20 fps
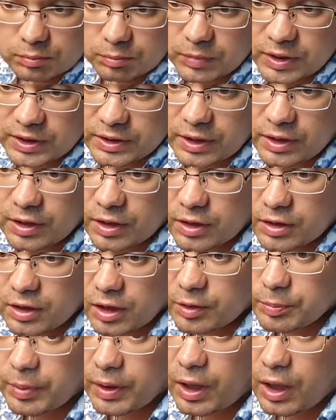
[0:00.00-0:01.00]
быстренько
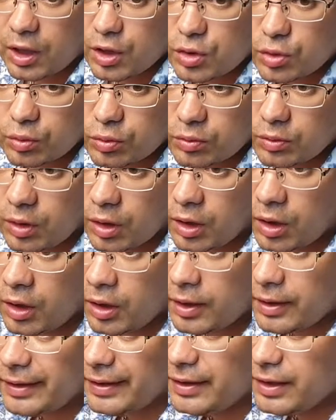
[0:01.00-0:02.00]
сейчас покажу.
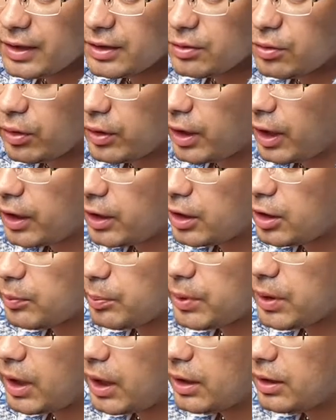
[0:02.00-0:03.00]
И есть кое-какие
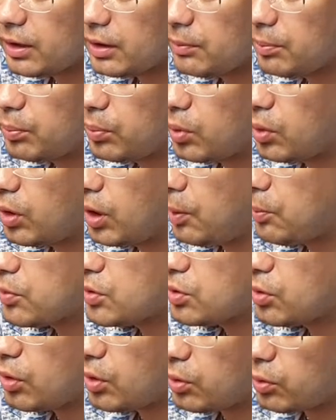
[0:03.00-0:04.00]
планы по
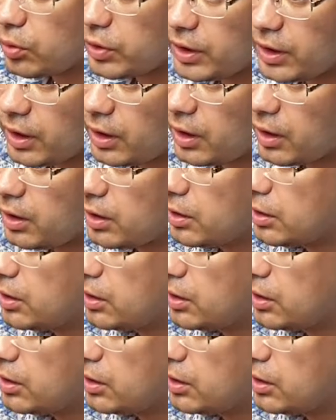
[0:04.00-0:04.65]
обзору тех или